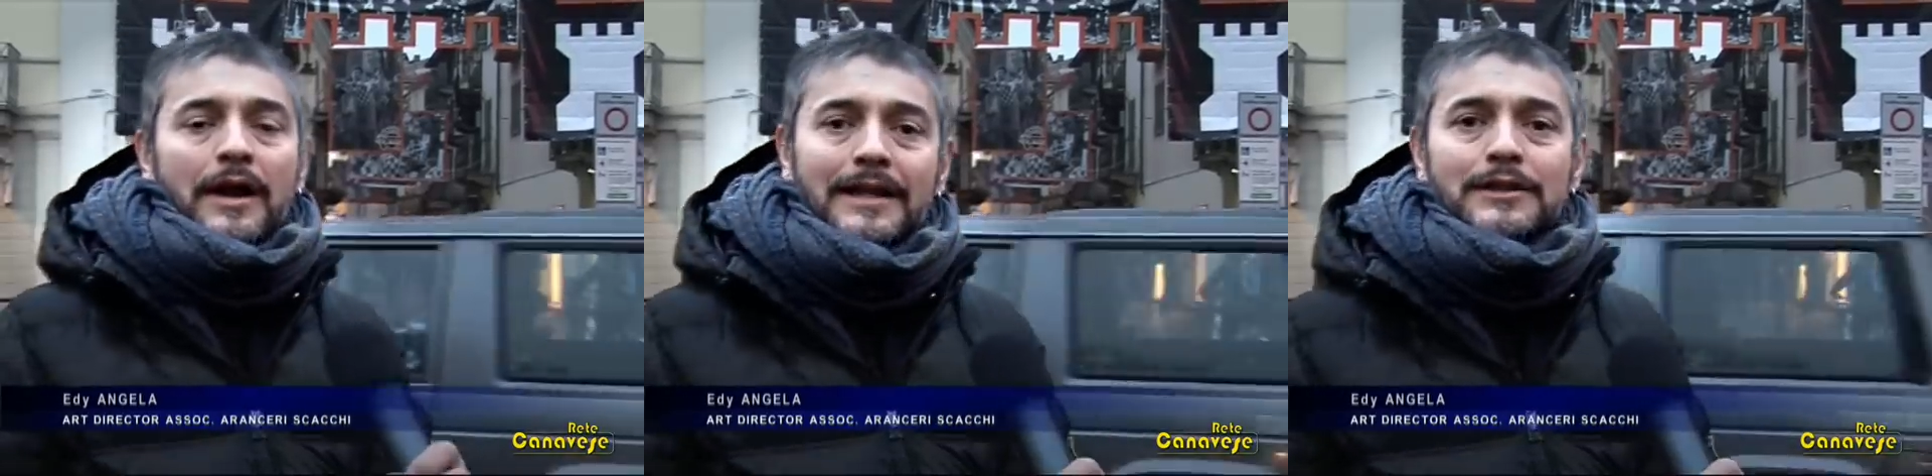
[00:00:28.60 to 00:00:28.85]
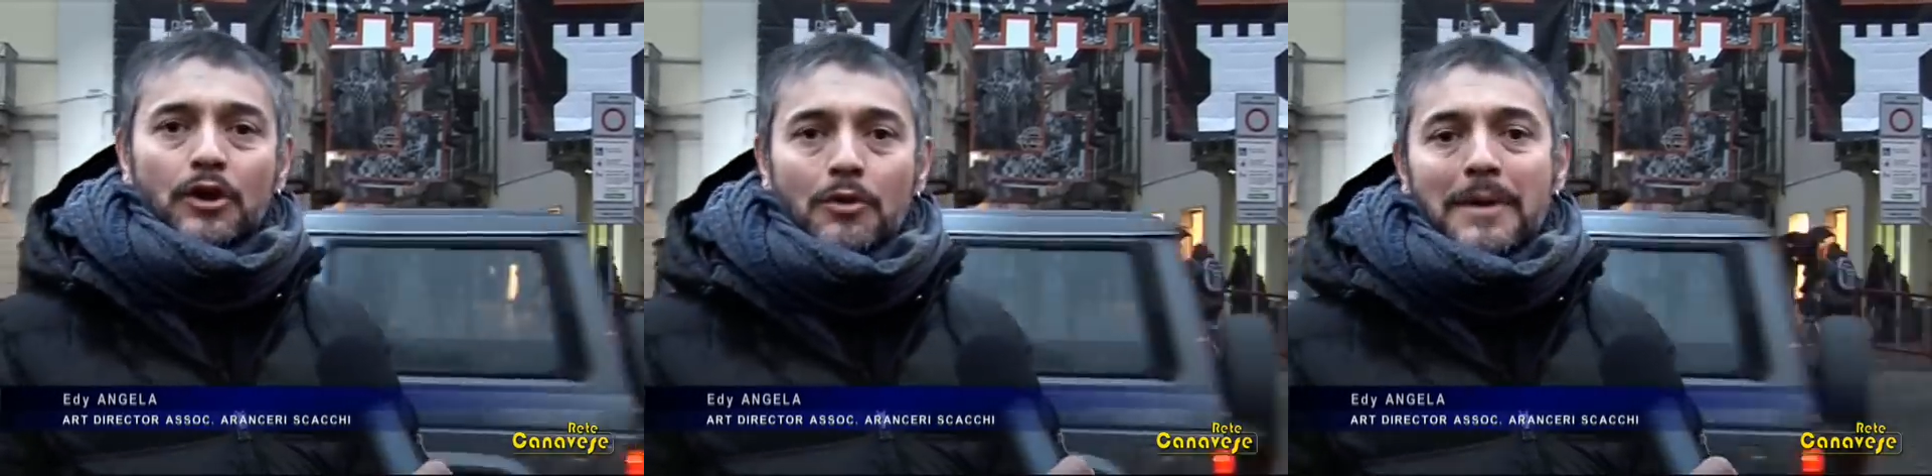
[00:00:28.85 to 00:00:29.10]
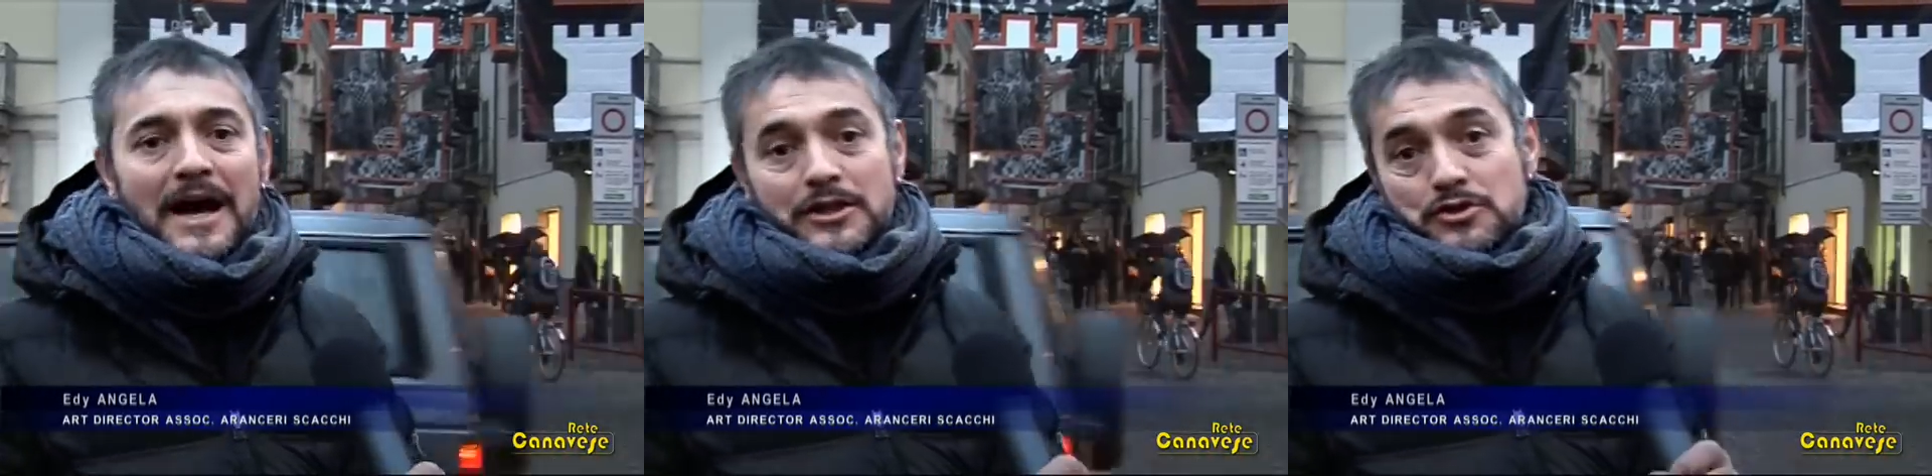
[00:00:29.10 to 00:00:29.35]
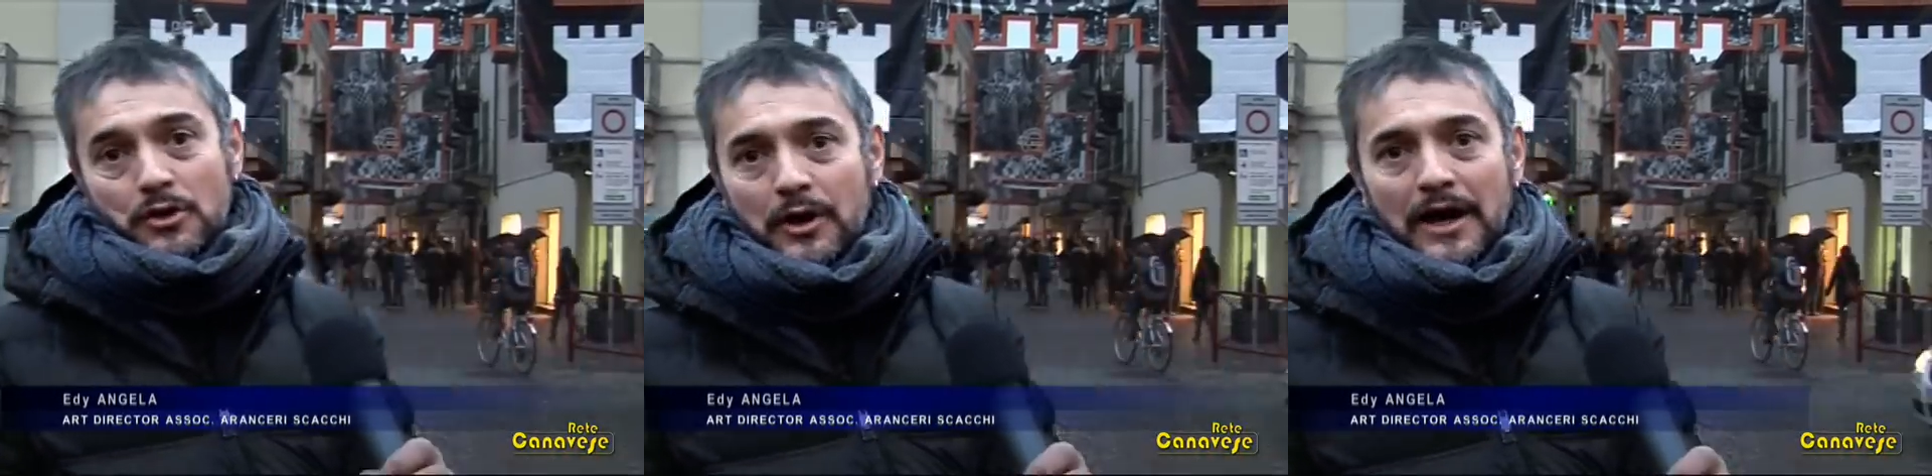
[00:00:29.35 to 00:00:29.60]
rendere
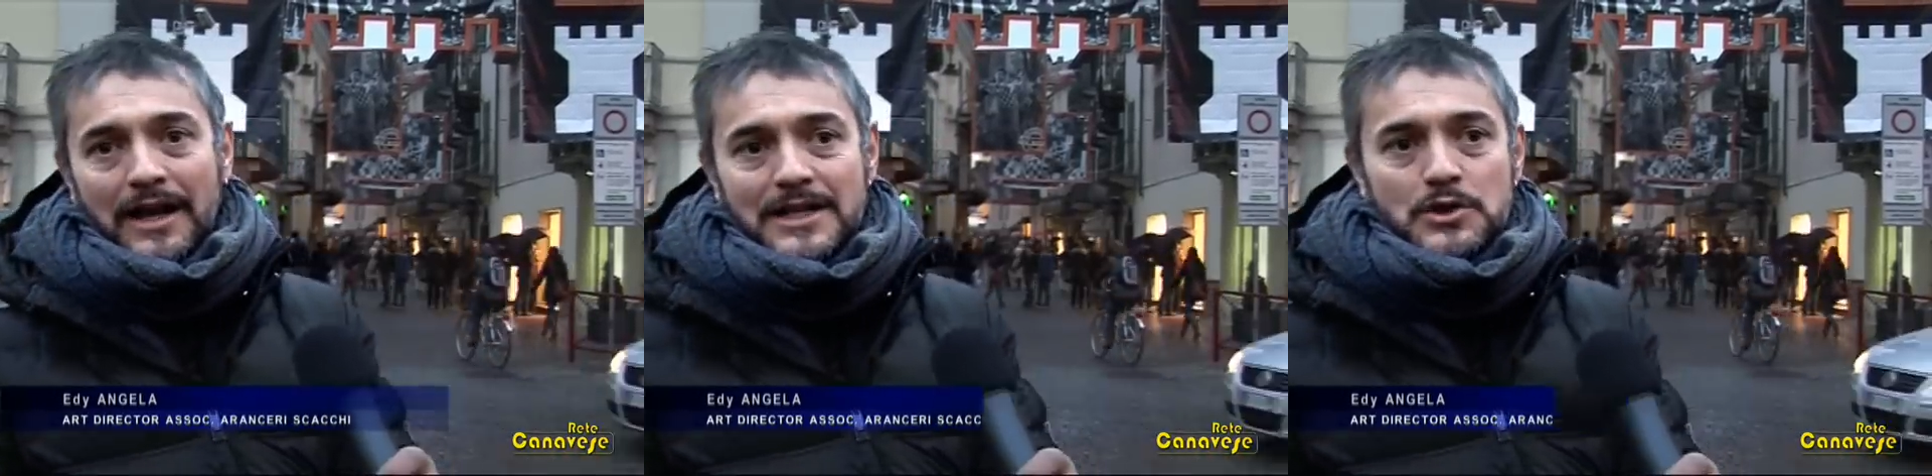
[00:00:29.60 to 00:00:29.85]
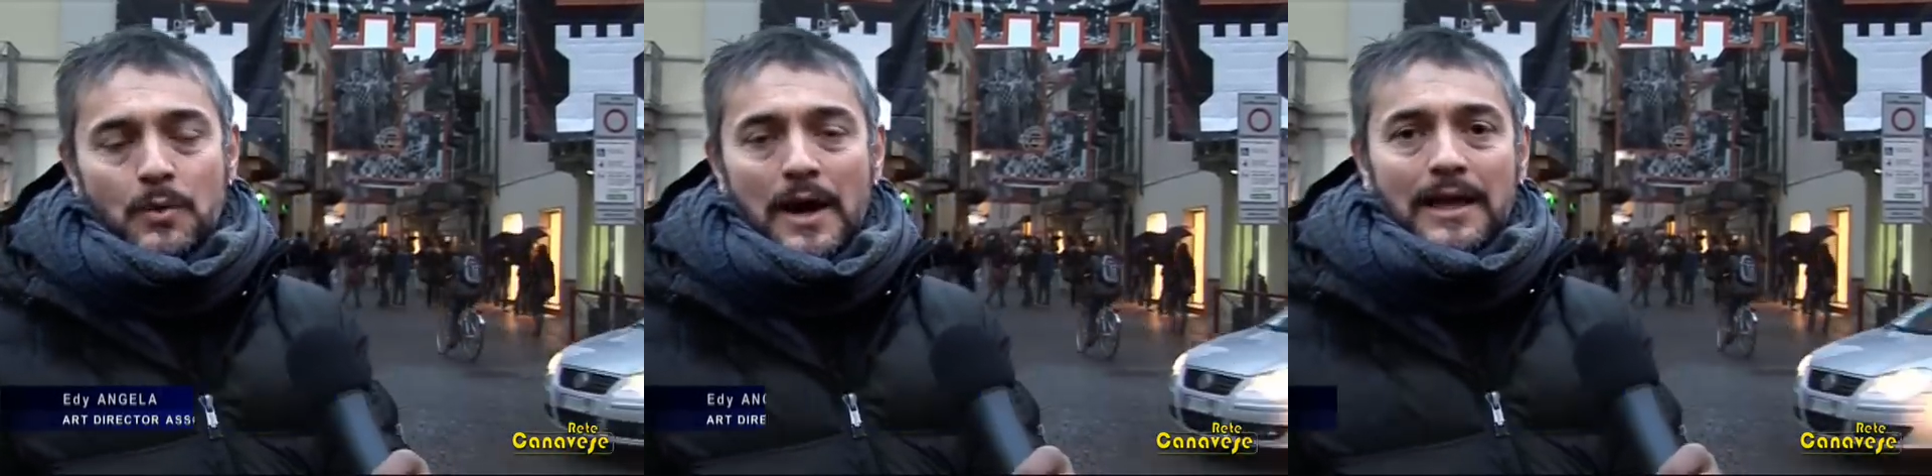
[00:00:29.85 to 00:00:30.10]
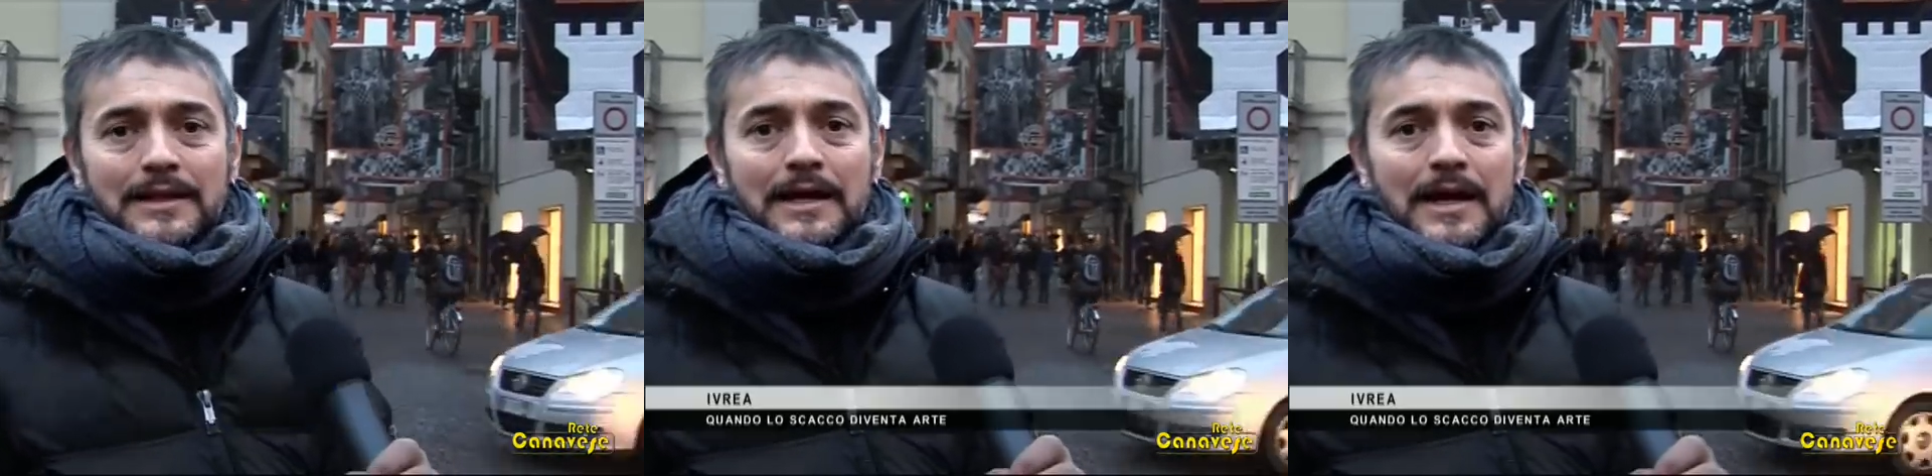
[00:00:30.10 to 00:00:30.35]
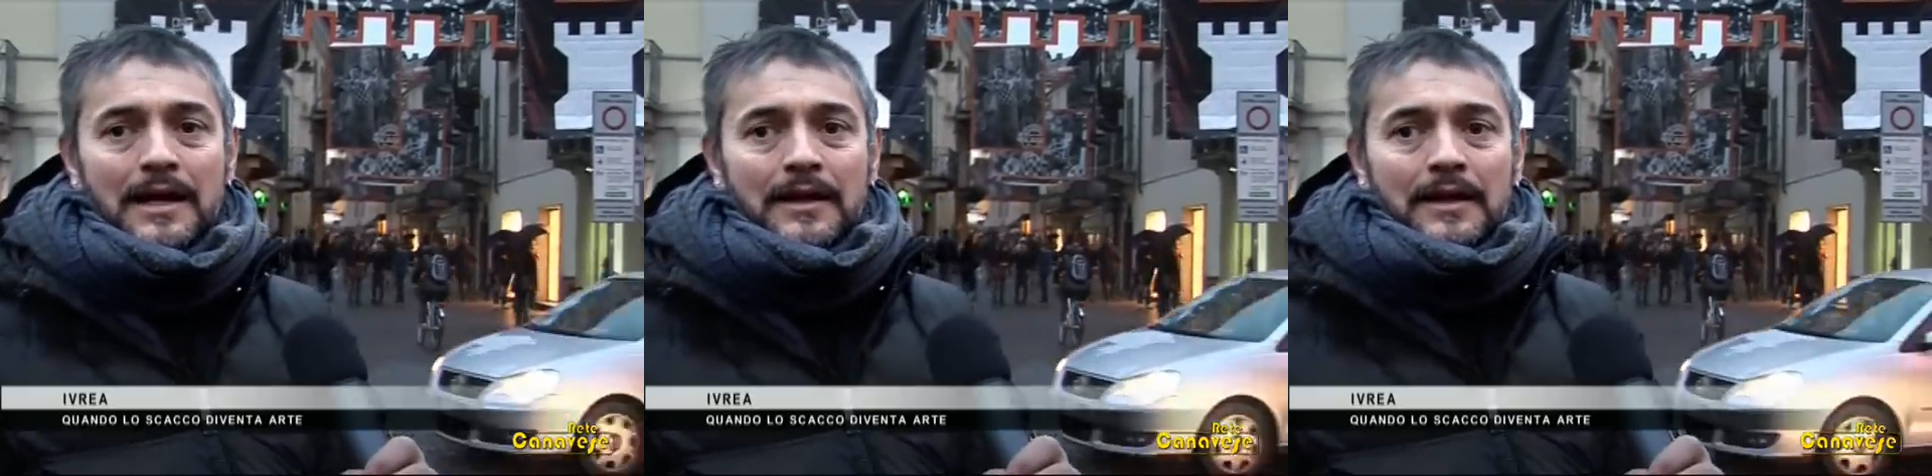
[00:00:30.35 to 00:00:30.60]
omaggio alla
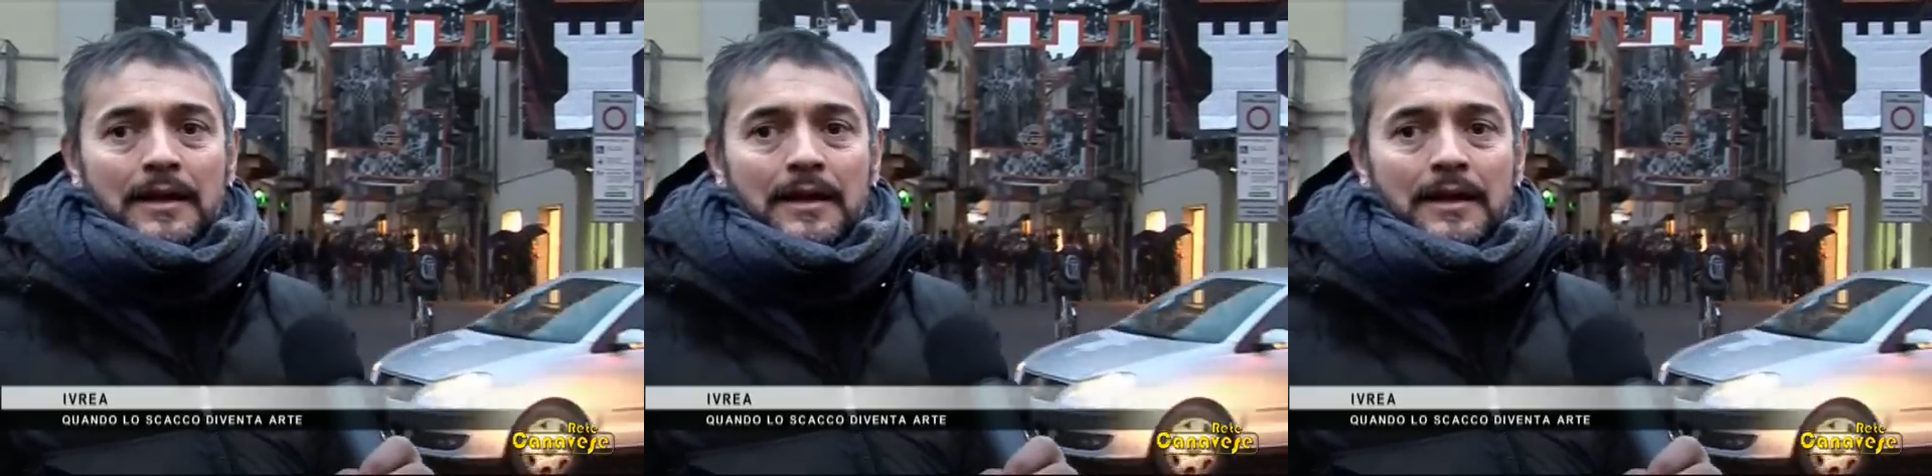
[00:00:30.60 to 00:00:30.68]
squadra